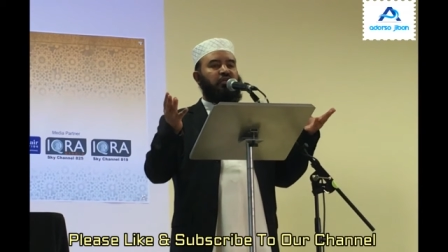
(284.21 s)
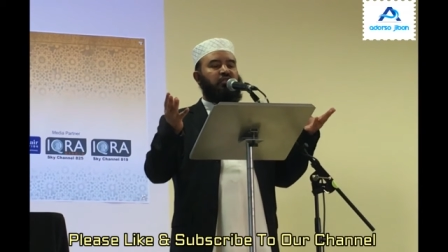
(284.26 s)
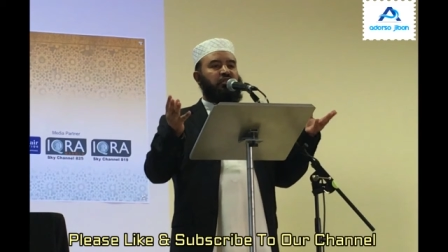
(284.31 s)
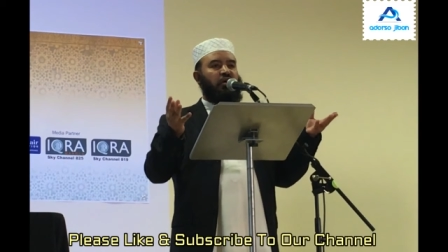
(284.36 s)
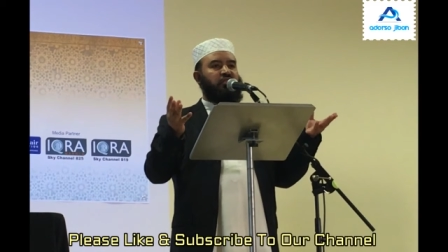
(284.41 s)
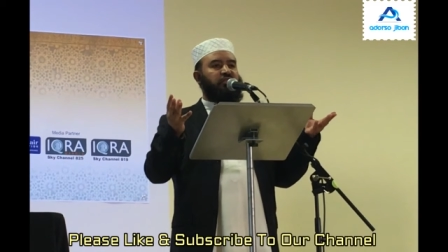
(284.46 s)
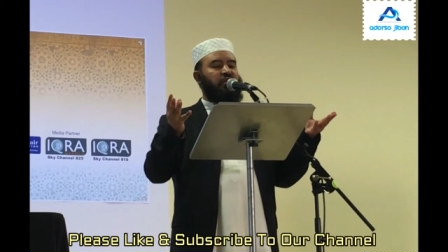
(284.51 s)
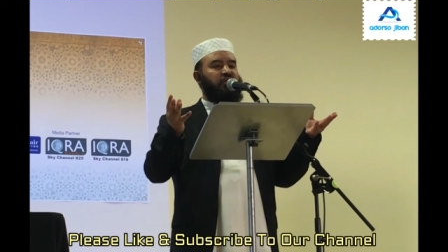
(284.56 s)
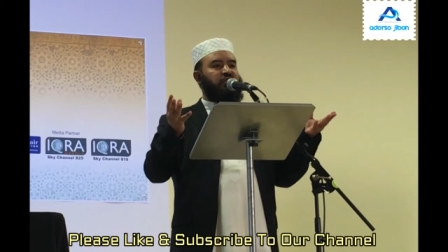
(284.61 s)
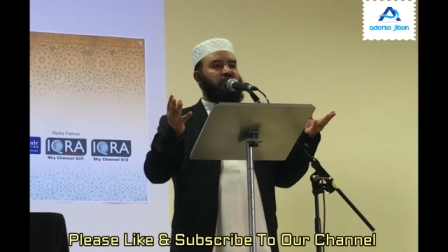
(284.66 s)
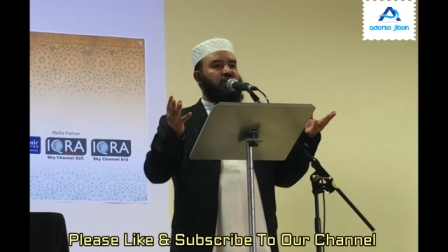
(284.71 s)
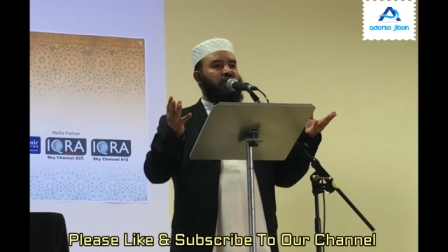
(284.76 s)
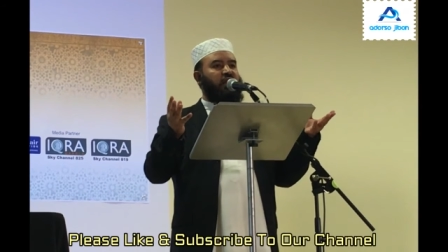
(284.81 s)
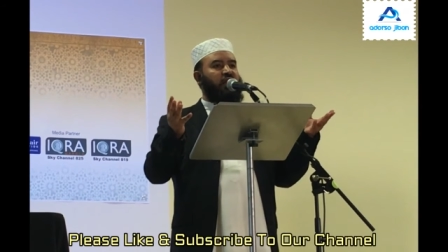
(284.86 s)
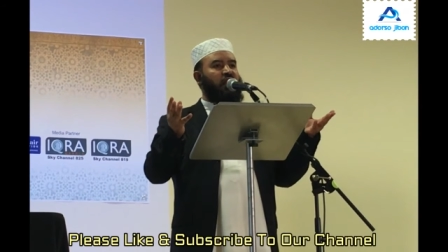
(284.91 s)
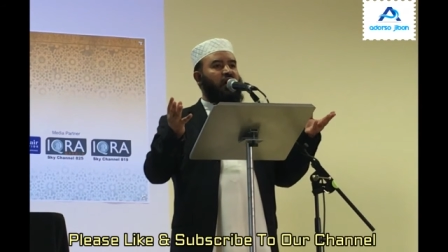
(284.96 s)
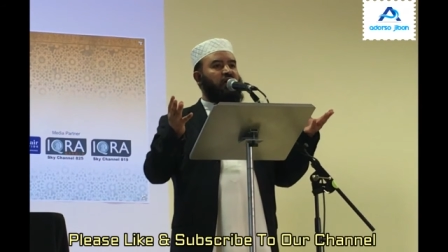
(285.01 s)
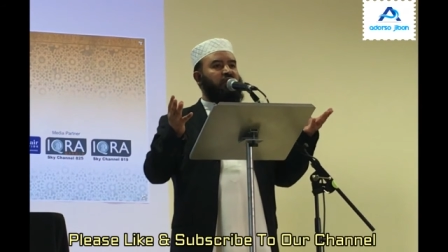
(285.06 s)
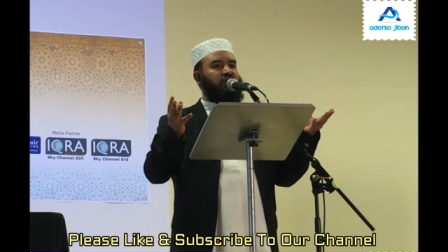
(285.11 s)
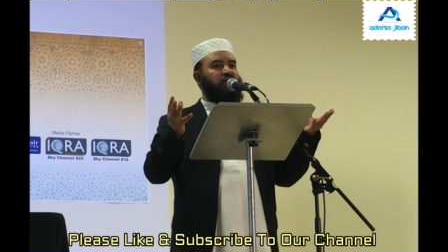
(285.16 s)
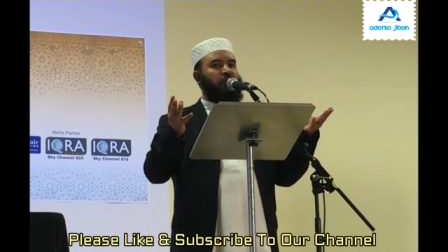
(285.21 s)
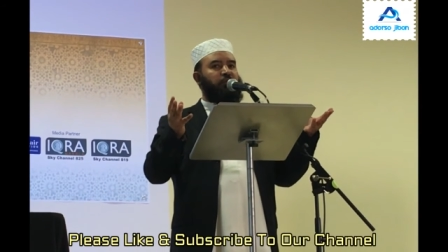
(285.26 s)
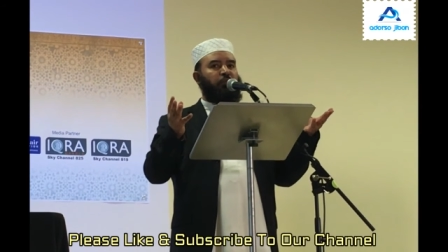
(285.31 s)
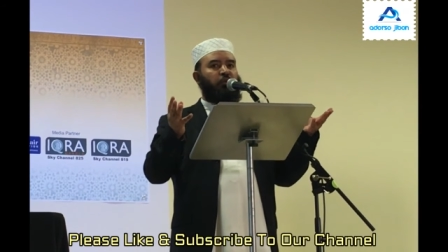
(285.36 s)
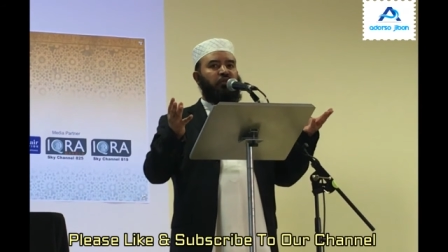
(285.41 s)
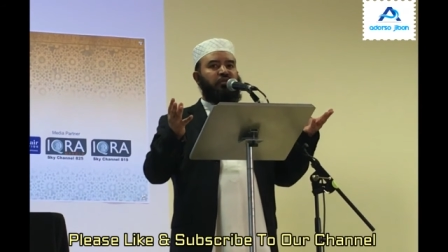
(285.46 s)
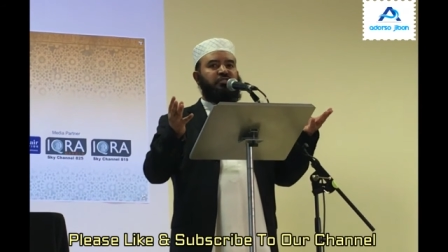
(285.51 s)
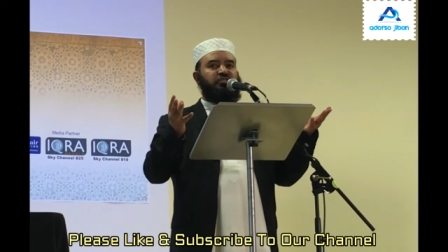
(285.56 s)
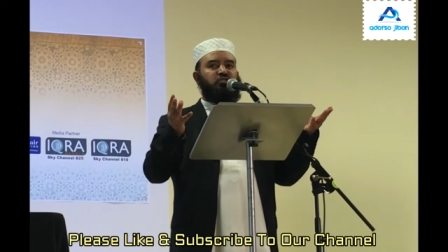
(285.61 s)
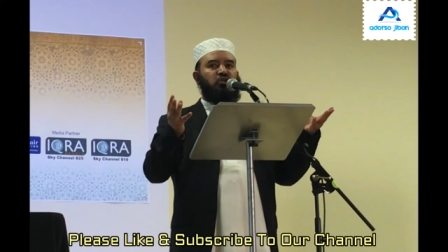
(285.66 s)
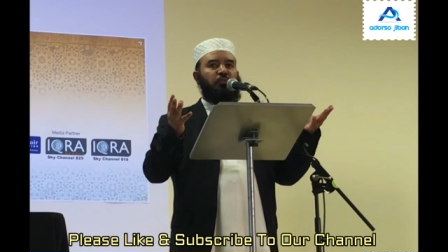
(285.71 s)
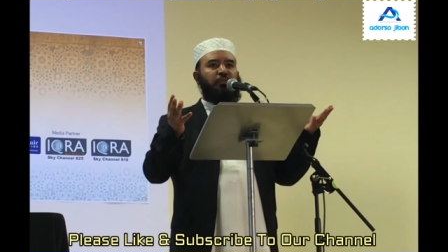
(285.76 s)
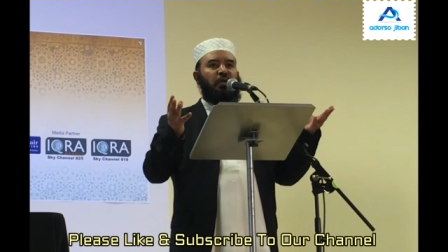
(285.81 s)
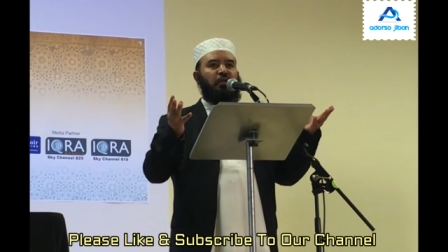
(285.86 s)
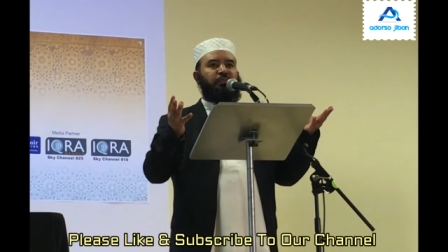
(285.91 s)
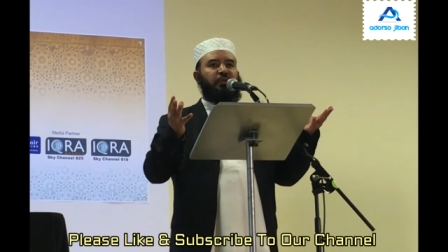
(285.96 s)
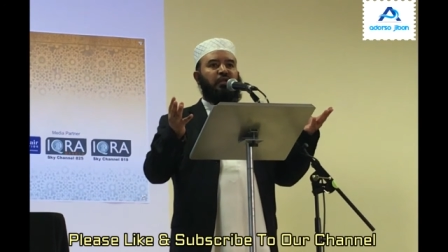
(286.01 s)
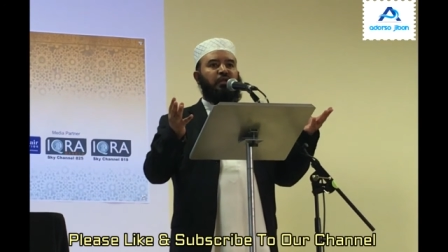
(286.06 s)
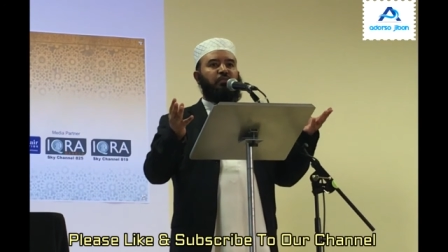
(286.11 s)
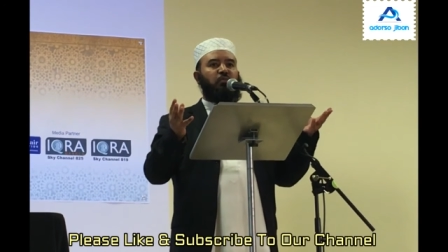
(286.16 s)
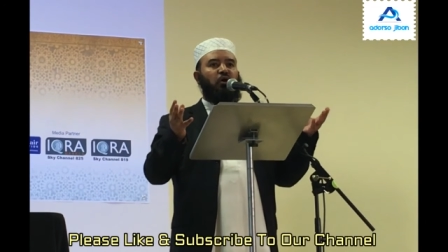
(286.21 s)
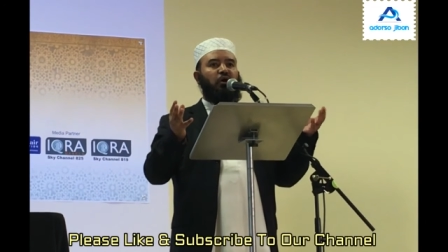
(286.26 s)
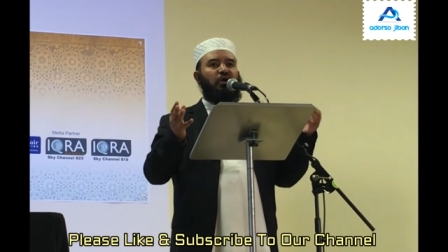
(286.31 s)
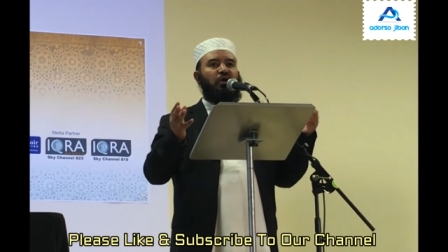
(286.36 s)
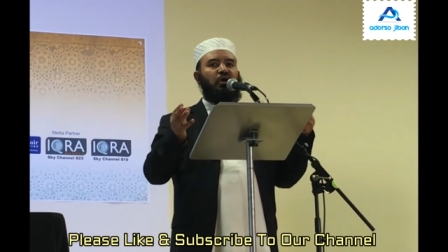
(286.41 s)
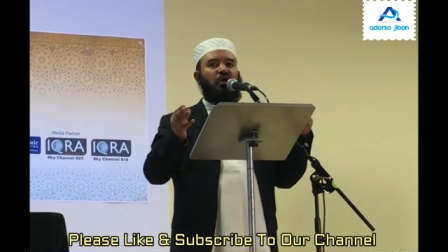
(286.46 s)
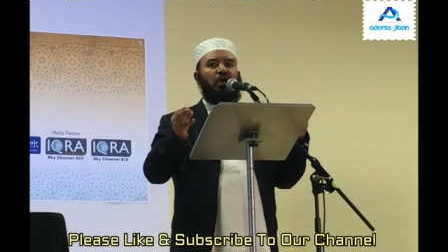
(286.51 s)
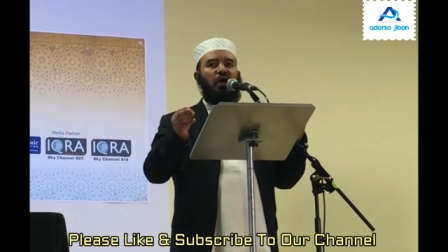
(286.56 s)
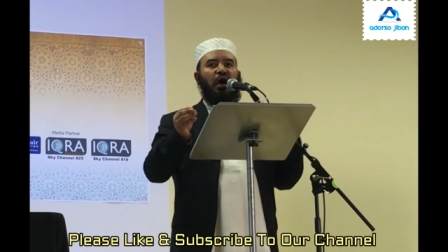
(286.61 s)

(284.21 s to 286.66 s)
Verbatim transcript: তাদের দিন রাতের পরিশ্রমের বিনিময়ে